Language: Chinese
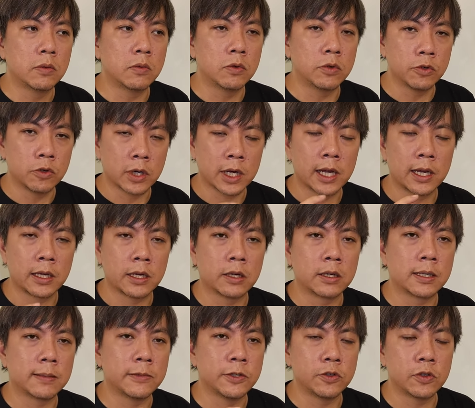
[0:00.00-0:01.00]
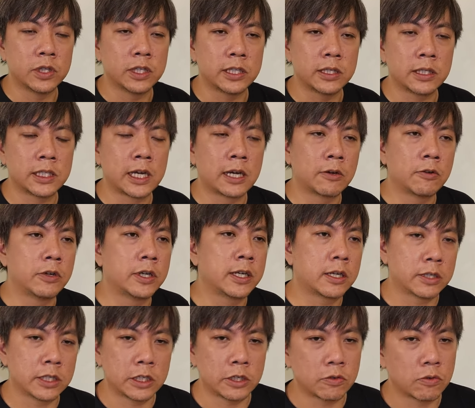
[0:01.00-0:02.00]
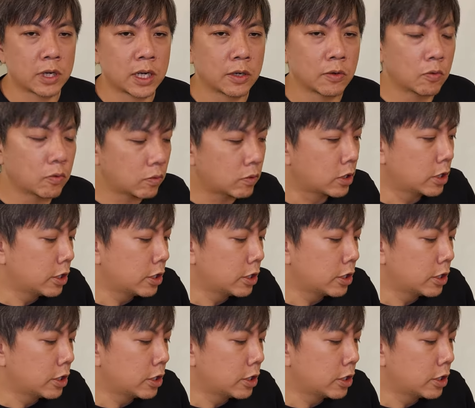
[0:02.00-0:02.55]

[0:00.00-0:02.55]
我有看到他们又降回到七万五。